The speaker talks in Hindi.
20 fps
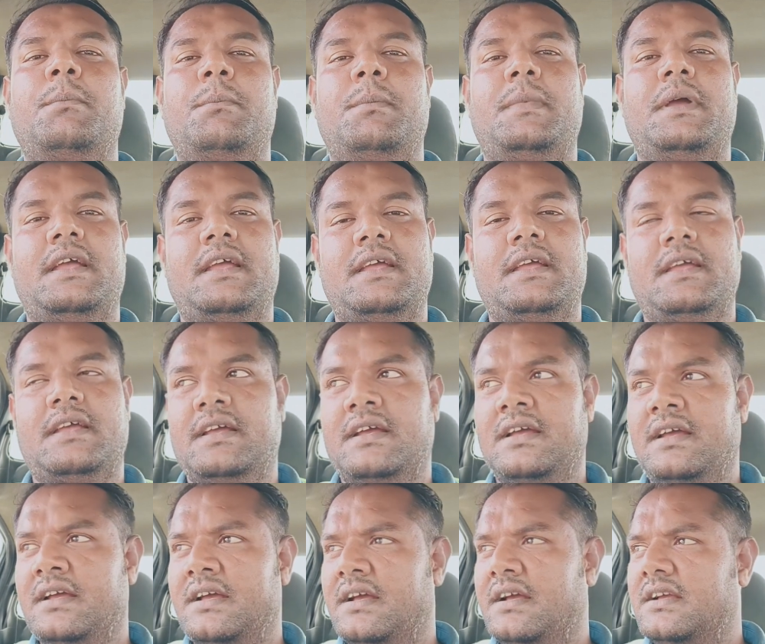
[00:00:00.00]

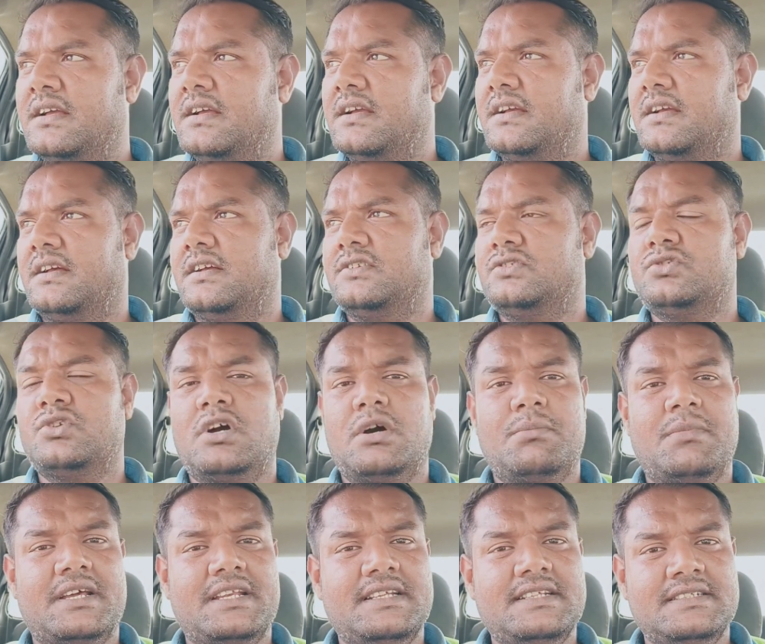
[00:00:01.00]
मैं जो
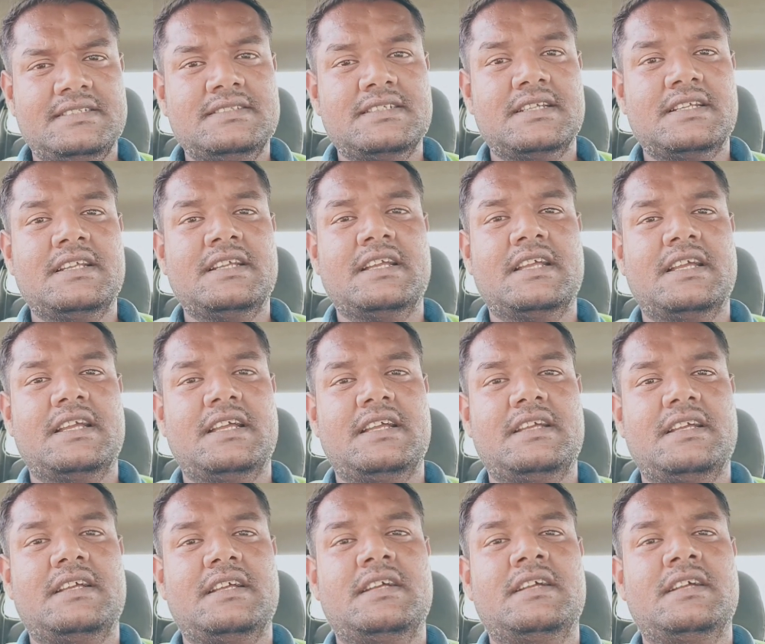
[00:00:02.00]
हमारी इंजीनियरिंग है